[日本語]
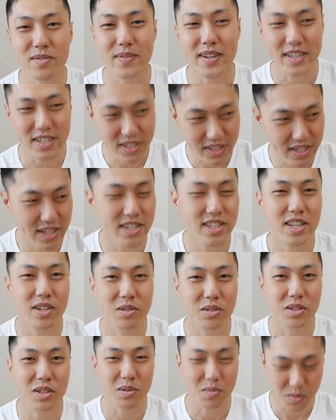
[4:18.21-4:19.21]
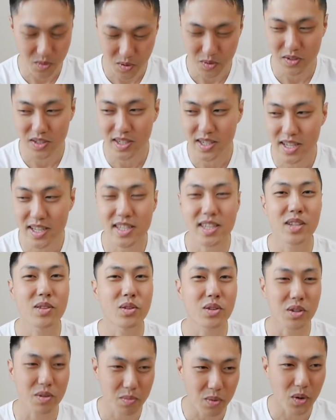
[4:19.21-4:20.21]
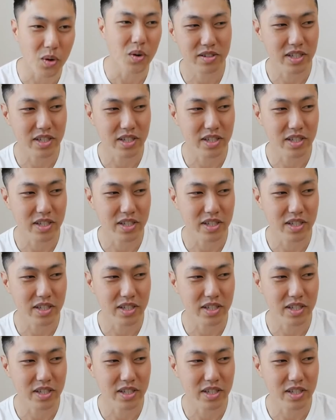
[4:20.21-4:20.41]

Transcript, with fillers: まあ、1年生の時も2年生の時も